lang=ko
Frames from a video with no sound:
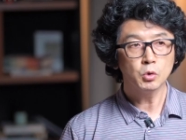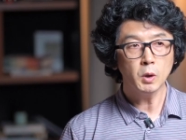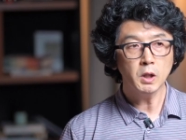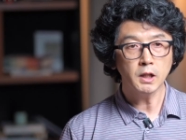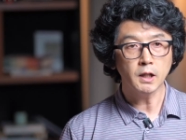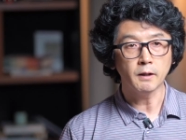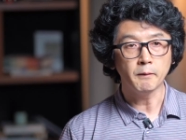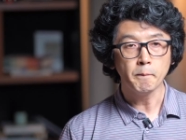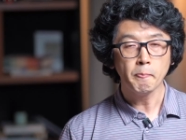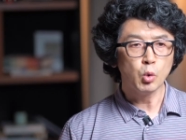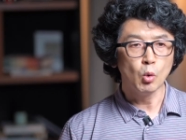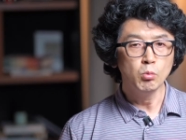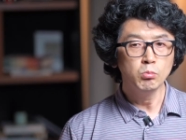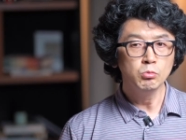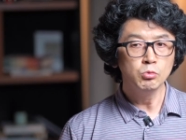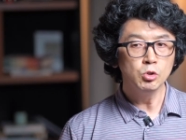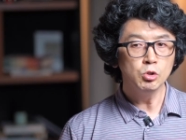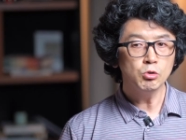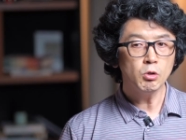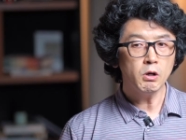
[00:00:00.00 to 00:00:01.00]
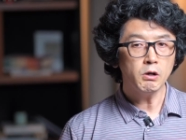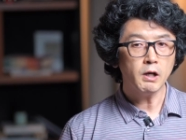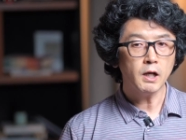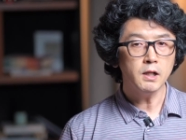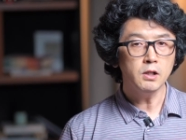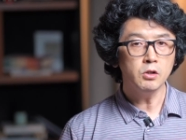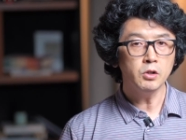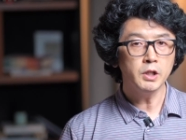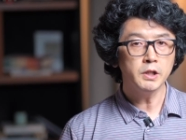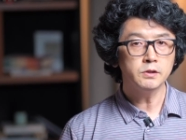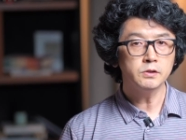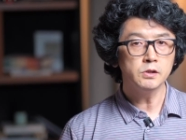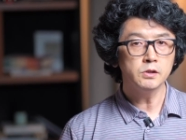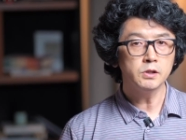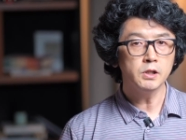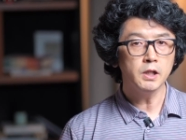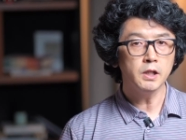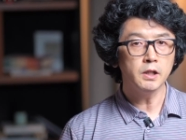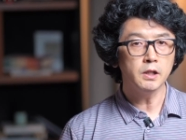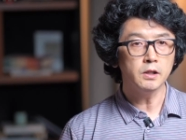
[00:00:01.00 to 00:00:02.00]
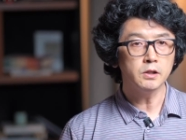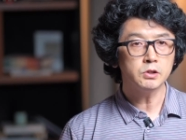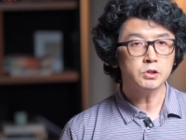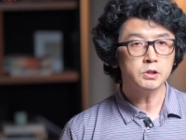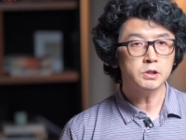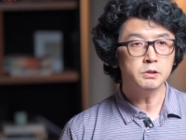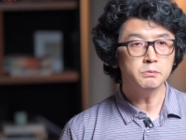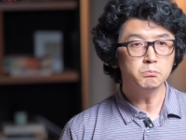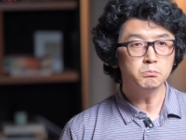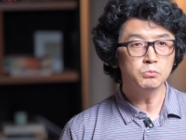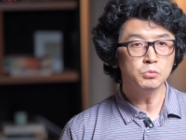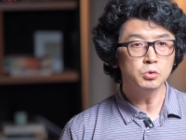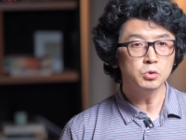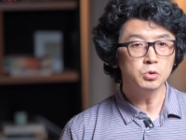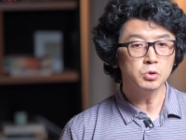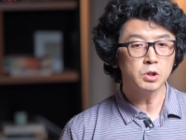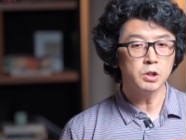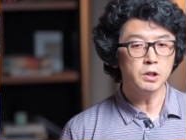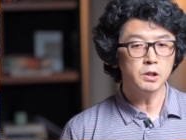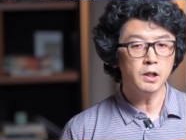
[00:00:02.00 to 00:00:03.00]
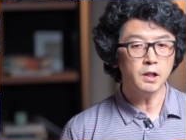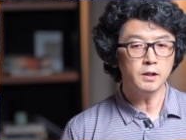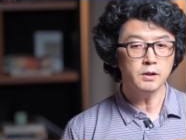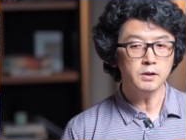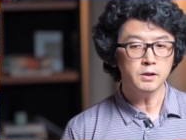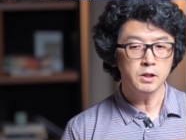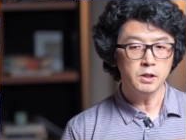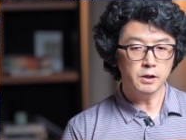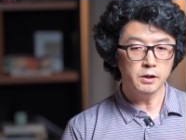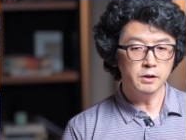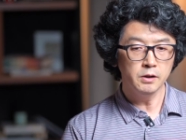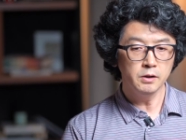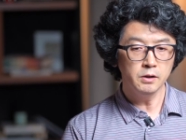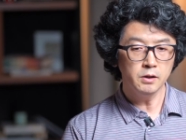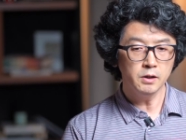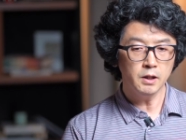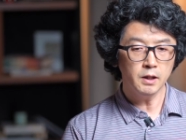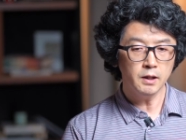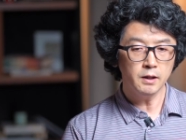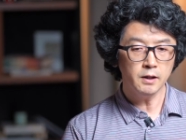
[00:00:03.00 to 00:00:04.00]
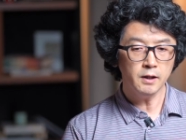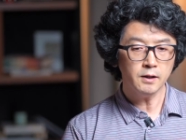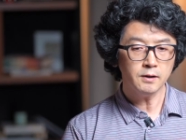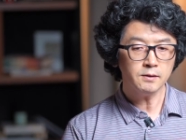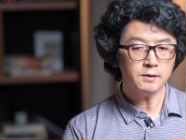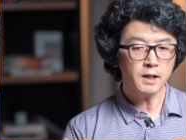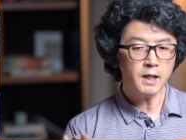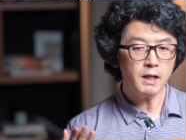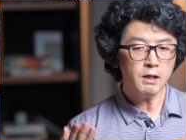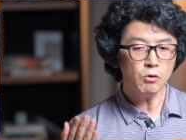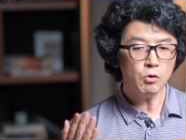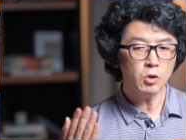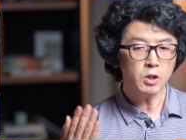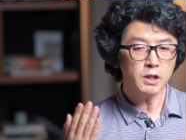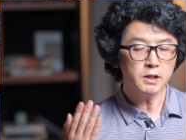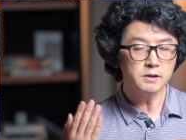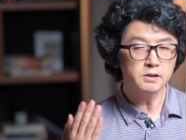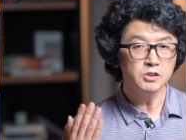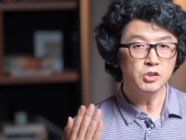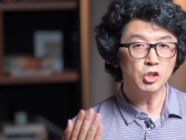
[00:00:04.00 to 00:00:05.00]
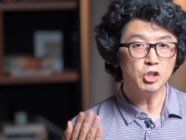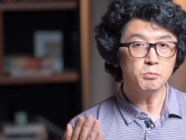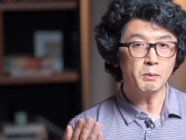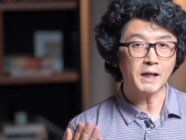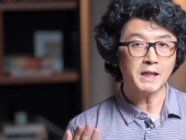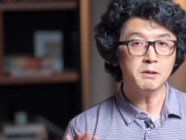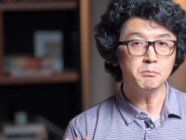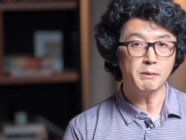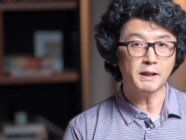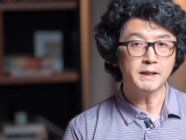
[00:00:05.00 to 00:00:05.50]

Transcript: 또 하나, 동물과 관련했을 때 침묵이란 인간의 탁월한 능력이 맞긴